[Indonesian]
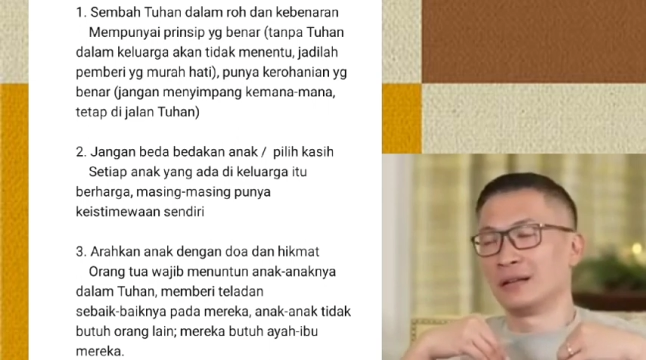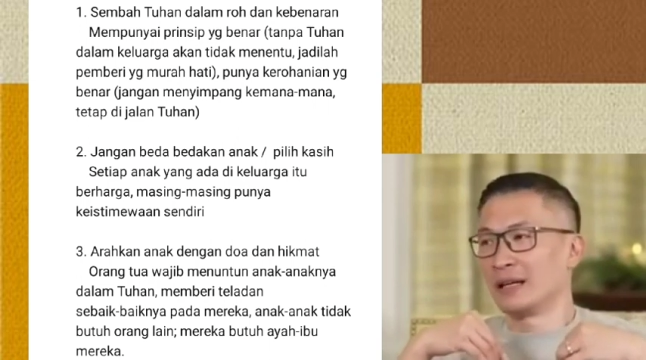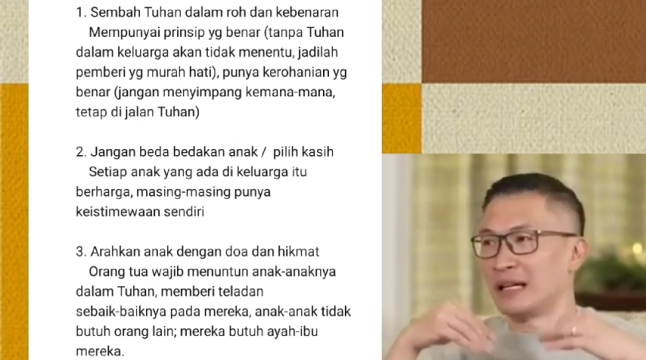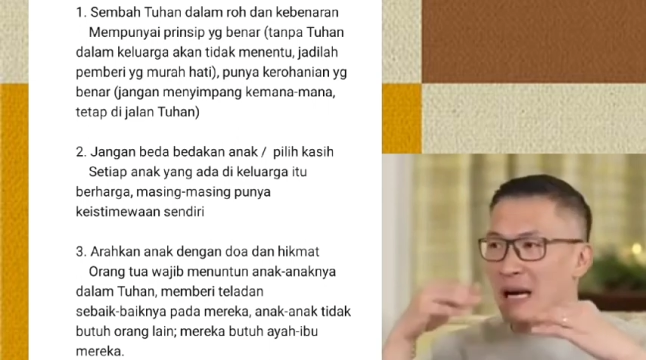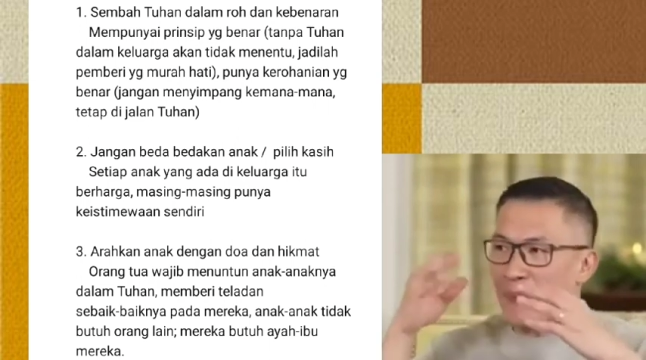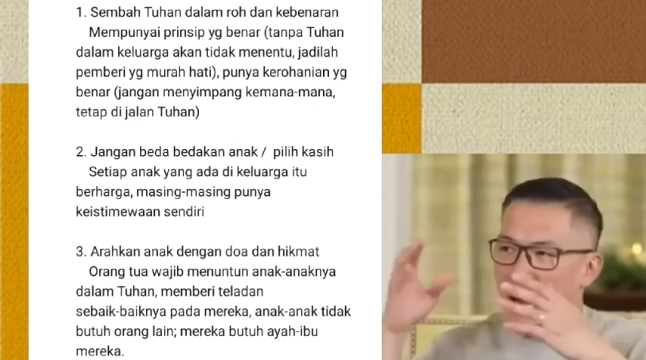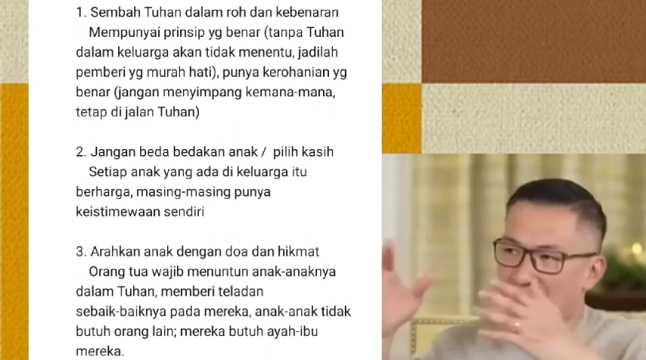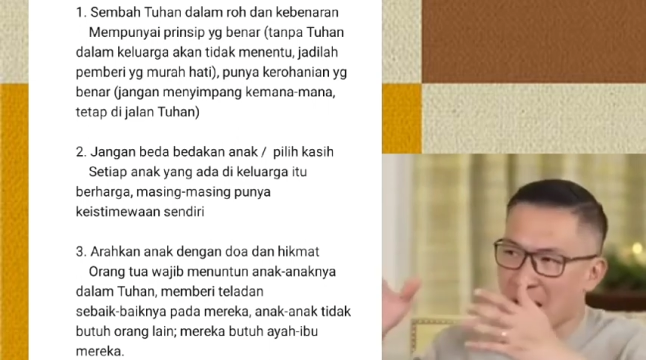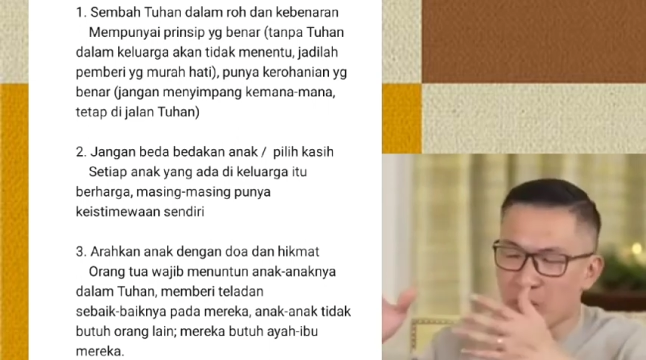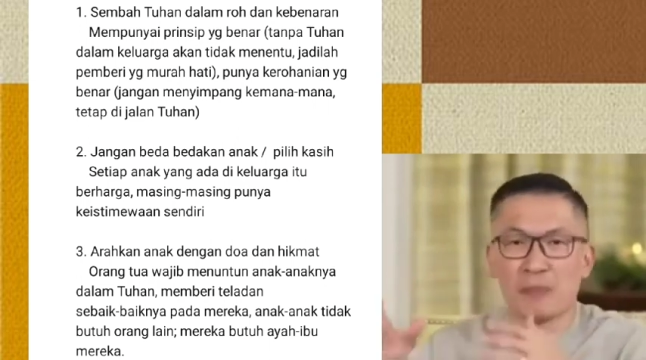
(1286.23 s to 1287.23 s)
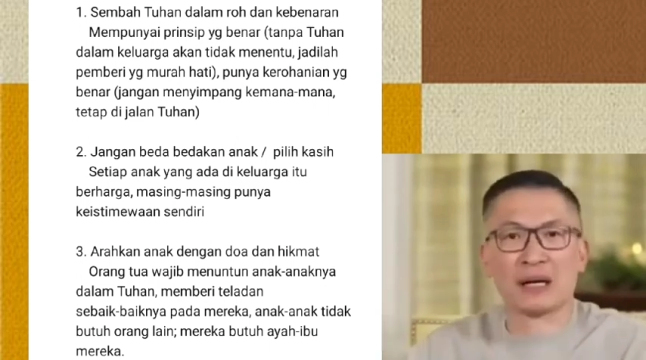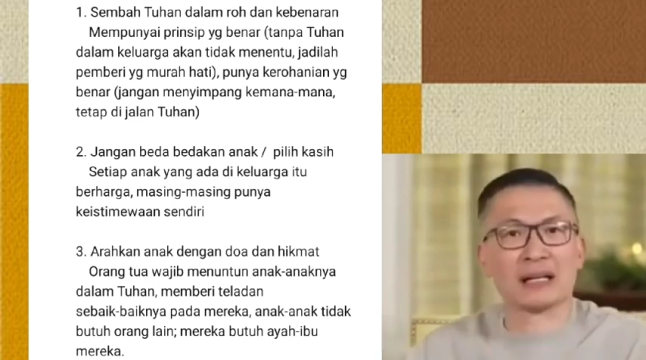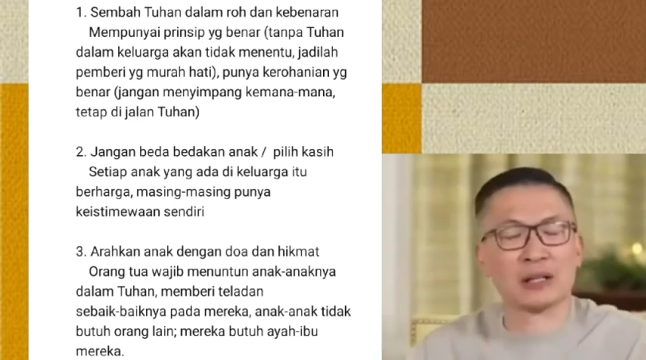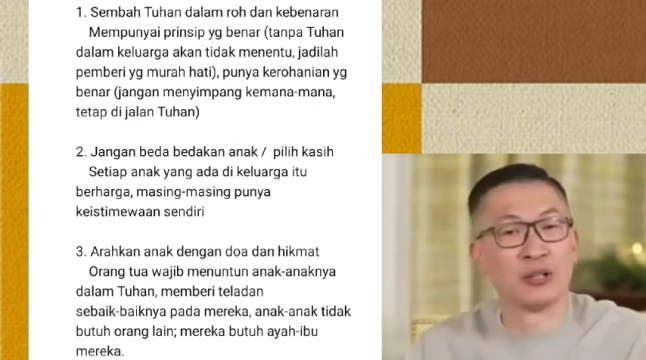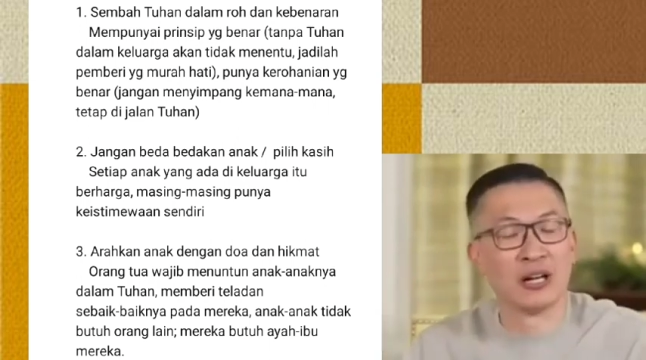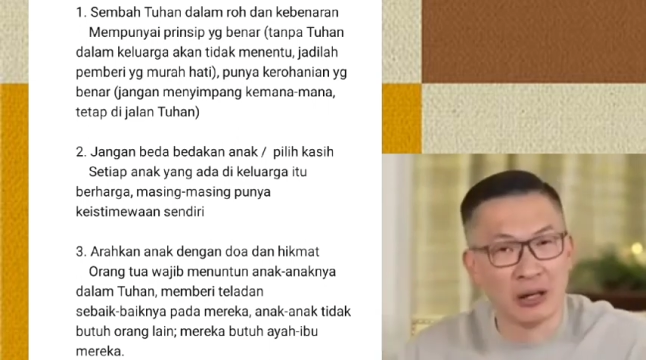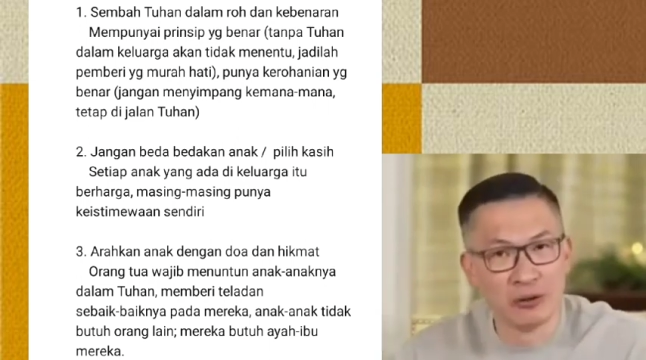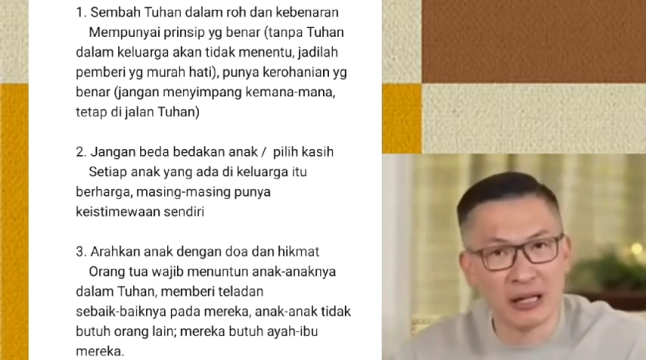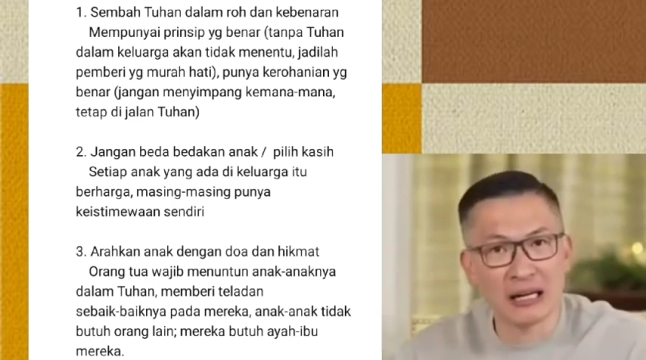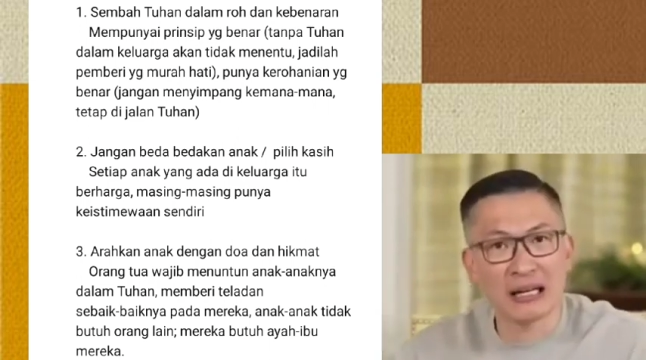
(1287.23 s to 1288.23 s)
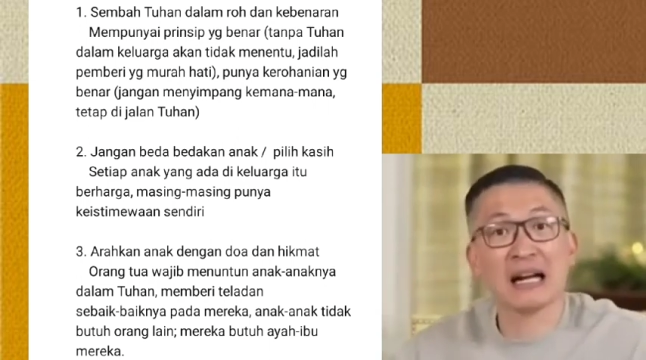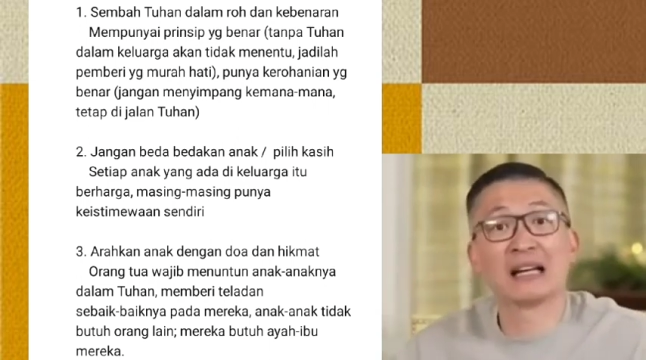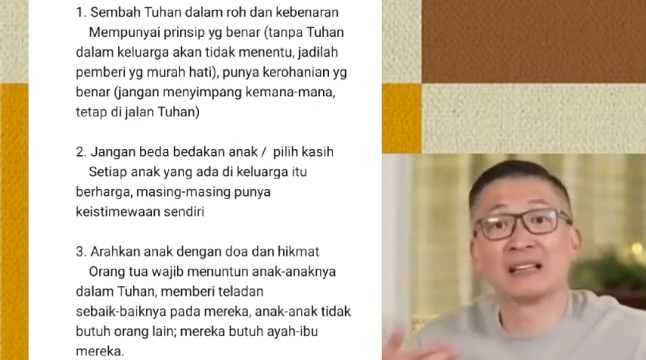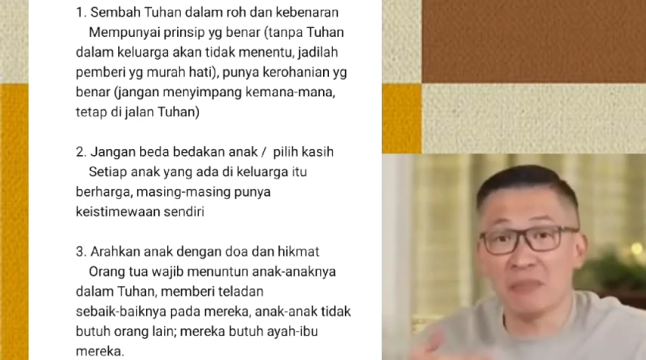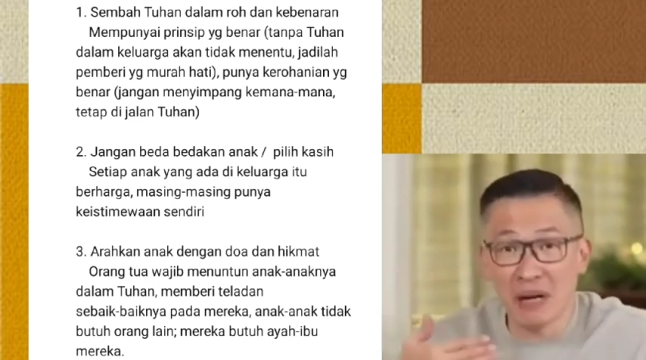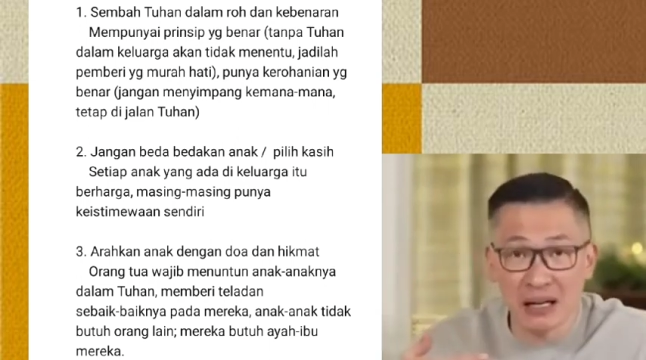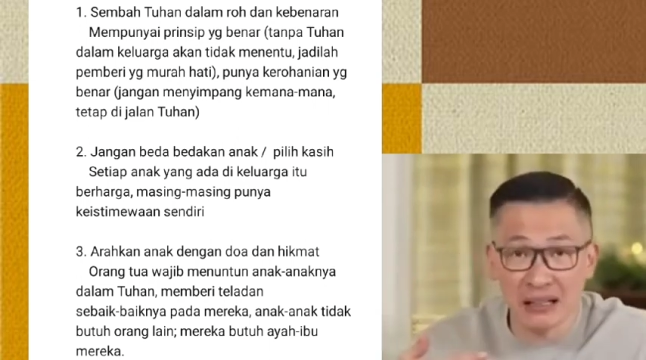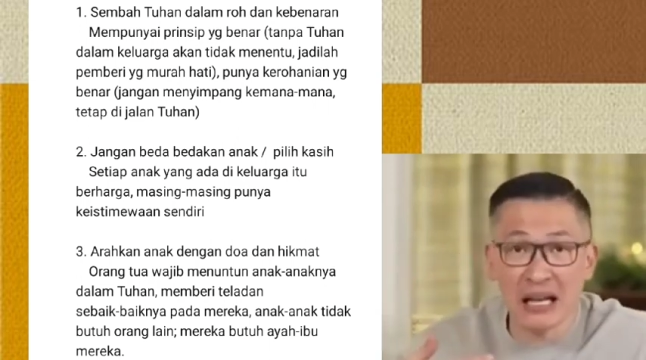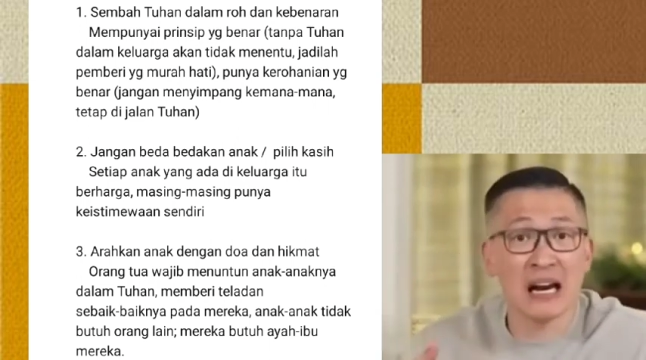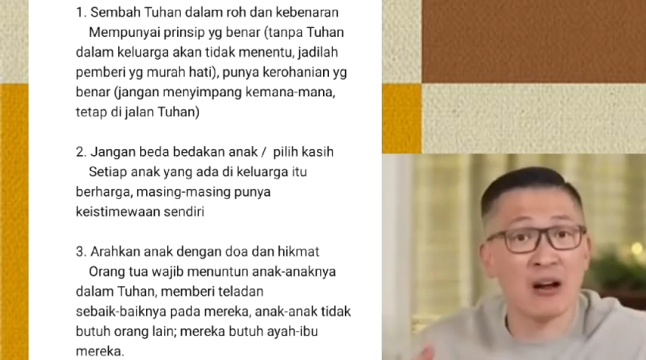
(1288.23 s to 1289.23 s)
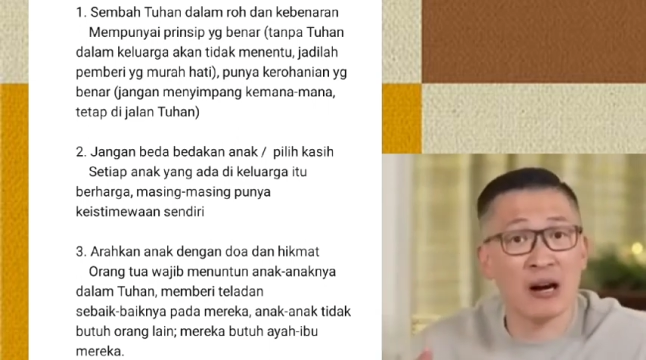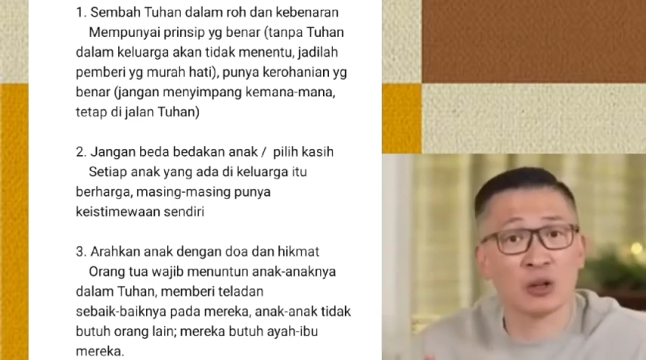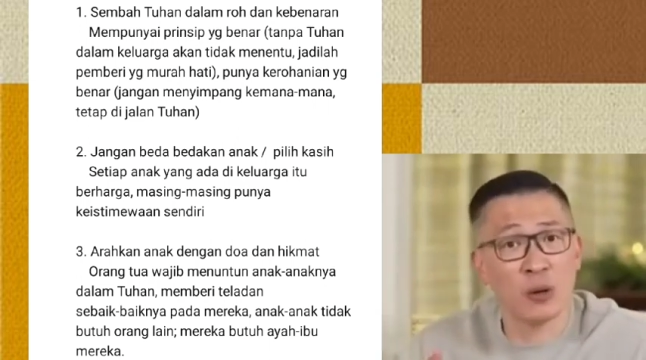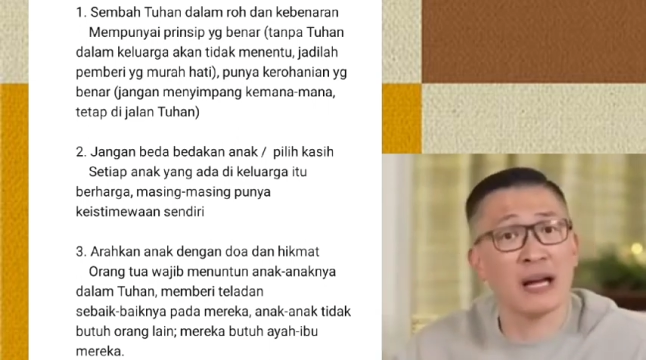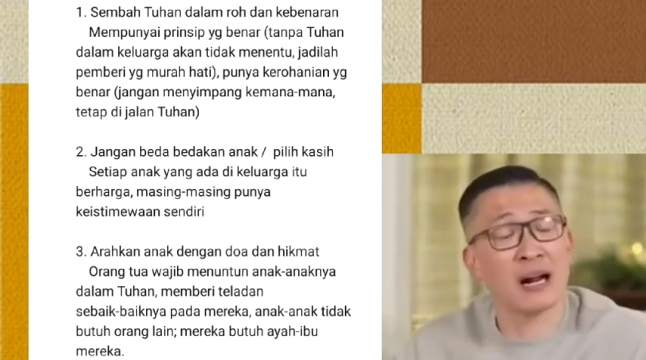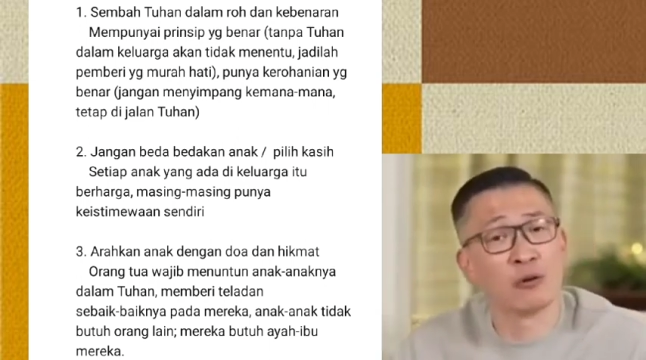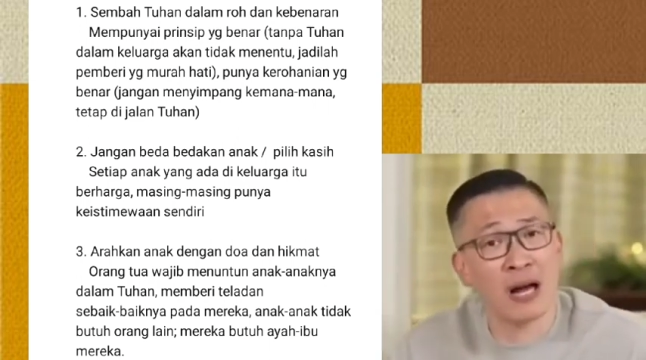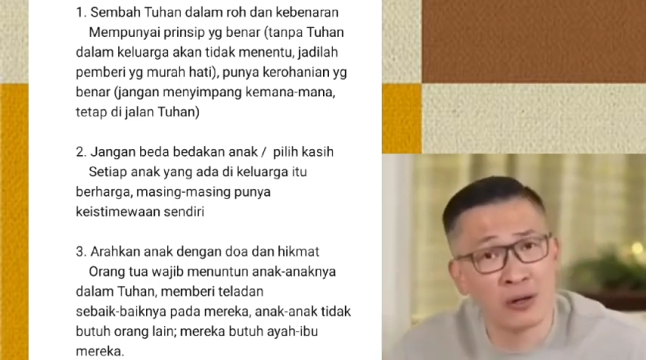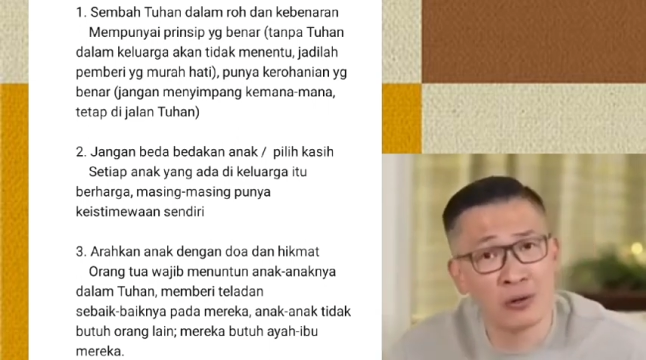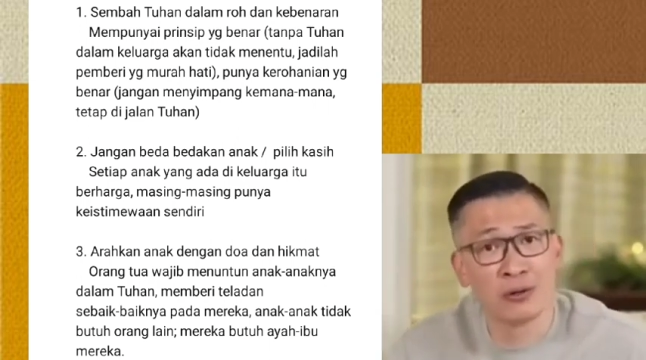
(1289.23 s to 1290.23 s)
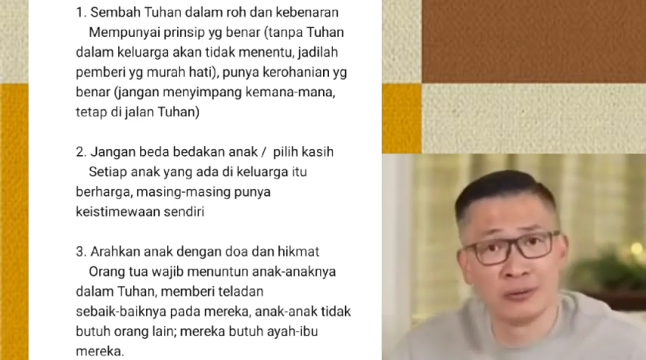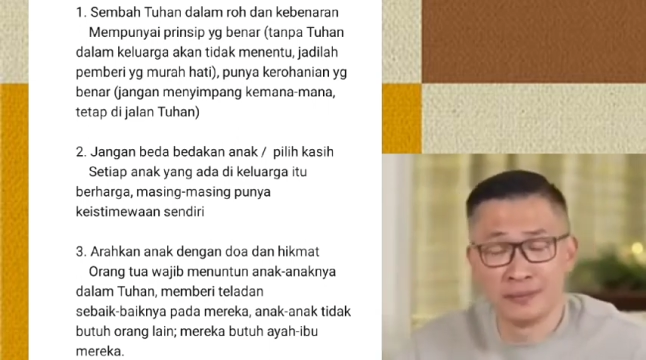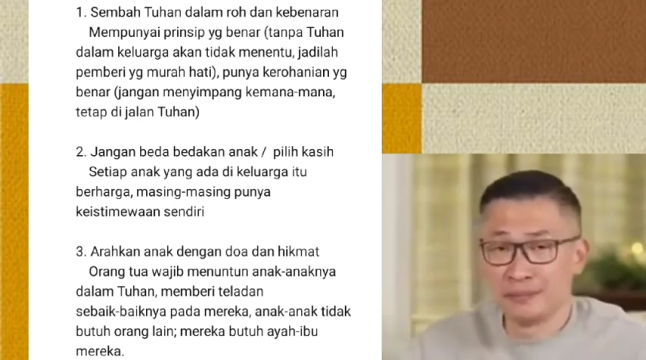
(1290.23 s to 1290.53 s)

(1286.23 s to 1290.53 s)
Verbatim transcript: Kenapa anak punya berkat itu diragukan? Karena kita kita adalah orang tua yang ragu-ragu.